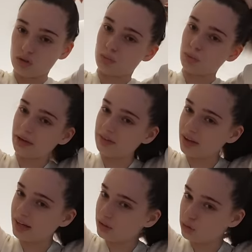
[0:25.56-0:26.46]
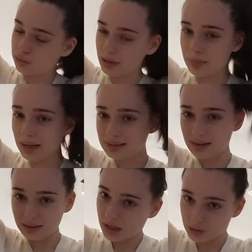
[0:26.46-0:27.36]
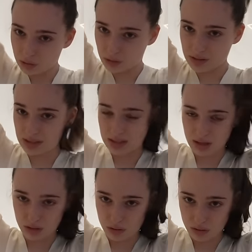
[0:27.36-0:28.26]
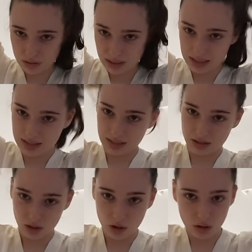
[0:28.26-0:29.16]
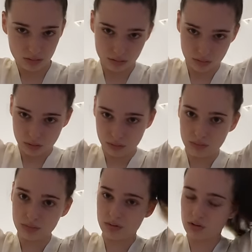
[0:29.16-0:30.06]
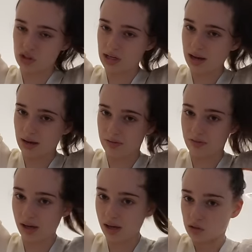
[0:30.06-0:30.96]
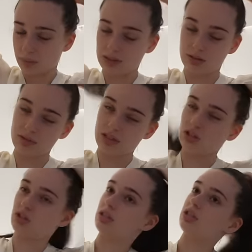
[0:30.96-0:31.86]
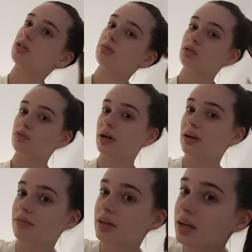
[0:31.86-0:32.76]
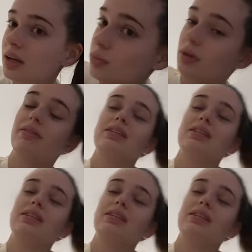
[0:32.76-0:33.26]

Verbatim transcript: je me réveille tous les matins entre 6h30 et 7h selon ce que j'ai à faire. Genre par exemple si j'ai mes cheveux à laver, je me lève à